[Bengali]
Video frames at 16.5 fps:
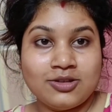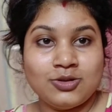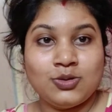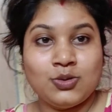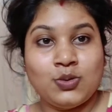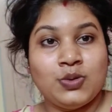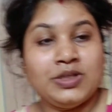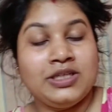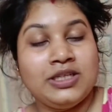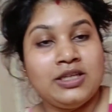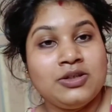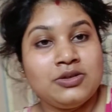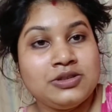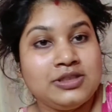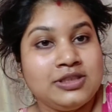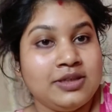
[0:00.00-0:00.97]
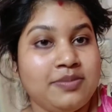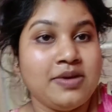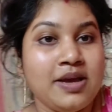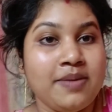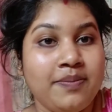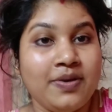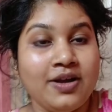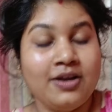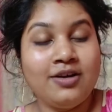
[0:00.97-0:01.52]
তো এটাই হচ্ছে
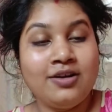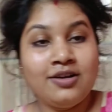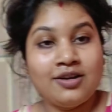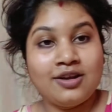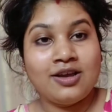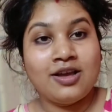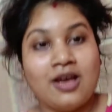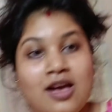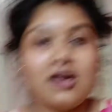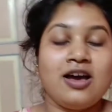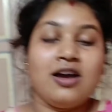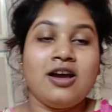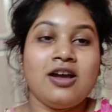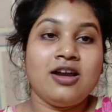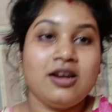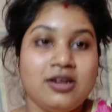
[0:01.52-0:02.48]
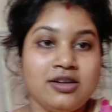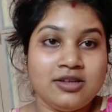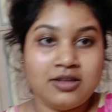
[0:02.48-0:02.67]
ব্যাপার আর